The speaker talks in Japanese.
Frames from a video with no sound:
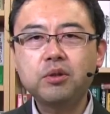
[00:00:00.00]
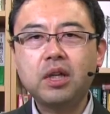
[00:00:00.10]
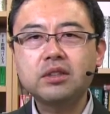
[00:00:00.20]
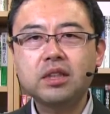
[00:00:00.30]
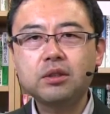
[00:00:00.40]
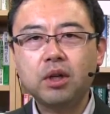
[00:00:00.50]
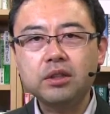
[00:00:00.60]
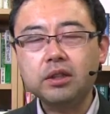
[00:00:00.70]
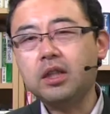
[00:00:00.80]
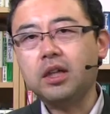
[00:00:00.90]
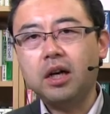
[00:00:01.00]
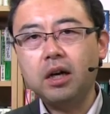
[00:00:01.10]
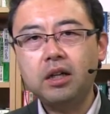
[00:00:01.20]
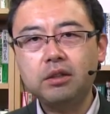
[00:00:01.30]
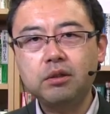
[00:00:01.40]
の男性とか言ってただ
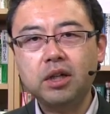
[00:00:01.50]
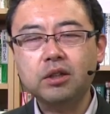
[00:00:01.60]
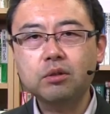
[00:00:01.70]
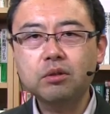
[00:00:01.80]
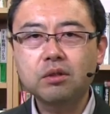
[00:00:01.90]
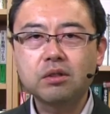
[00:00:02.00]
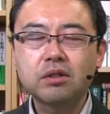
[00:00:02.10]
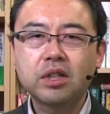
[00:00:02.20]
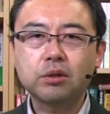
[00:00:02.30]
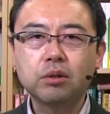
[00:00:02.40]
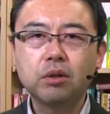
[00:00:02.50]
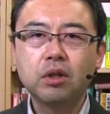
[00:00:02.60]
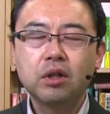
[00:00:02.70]
考えてるだけだと、そ